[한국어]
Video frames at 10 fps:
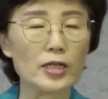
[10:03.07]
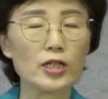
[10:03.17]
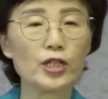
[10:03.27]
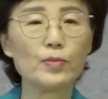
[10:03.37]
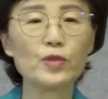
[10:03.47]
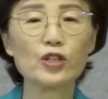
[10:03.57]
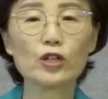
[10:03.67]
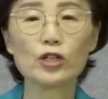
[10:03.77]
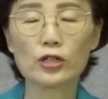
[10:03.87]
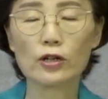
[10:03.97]

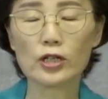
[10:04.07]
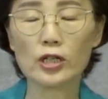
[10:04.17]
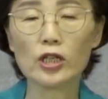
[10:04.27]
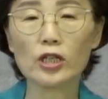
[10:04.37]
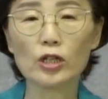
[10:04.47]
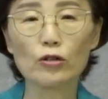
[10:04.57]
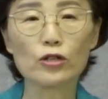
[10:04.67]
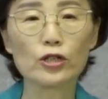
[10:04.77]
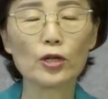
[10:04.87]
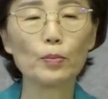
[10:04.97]
심겨져 있는
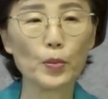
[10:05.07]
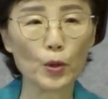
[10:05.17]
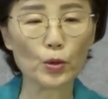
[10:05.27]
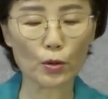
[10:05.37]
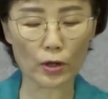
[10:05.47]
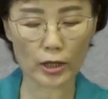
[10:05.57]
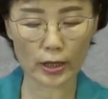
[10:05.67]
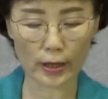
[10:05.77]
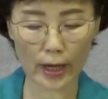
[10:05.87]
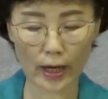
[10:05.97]
곳이
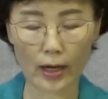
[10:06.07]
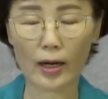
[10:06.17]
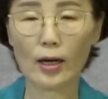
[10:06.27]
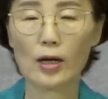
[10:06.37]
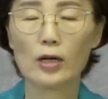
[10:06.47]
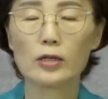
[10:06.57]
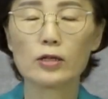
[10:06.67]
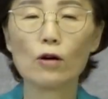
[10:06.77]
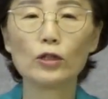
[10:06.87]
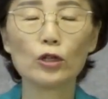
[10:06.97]
포도원인데
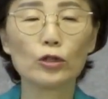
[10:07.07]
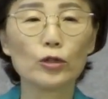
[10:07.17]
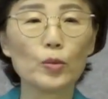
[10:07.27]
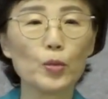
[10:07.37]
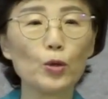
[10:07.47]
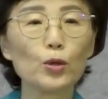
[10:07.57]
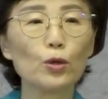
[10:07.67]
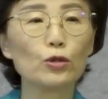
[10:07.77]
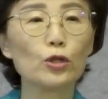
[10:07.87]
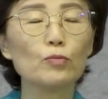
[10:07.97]
성경은
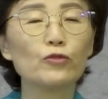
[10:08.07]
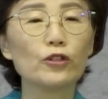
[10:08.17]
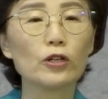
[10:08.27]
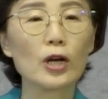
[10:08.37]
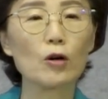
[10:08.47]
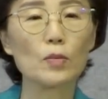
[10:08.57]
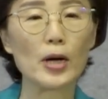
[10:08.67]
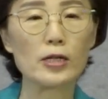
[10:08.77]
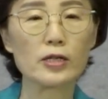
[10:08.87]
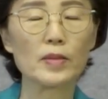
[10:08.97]
포도원을 무엇라고
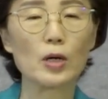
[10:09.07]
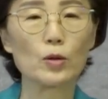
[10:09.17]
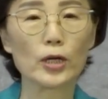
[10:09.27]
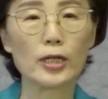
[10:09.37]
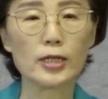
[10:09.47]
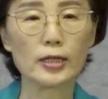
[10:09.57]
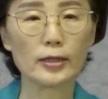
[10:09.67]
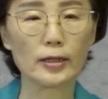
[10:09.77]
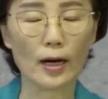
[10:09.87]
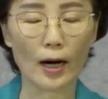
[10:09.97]
말씀하고
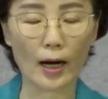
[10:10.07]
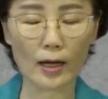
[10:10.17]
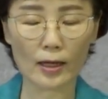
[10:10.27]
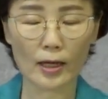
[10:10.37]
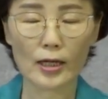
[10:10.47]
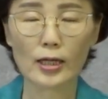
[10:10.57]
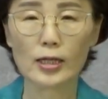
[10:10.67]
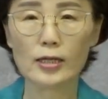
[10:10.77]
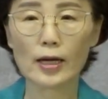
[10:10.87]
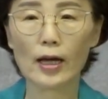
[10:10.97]
계시는가?
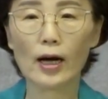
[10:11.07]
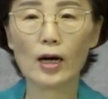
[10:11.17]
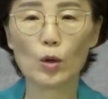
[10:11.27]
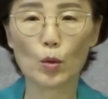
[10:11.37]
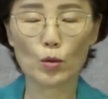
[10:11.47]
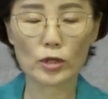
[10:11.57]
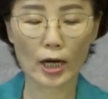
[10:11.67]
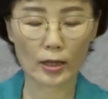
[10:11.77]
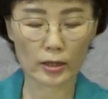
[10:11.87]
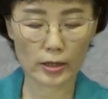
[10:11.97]
이사야
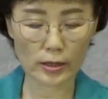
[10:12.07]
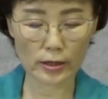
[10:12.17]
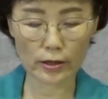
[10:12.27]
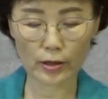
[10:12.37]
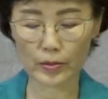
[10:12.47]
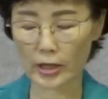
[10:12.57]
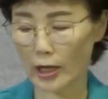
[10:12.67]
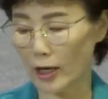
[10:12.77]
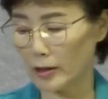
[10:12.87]
5장 7절입니다.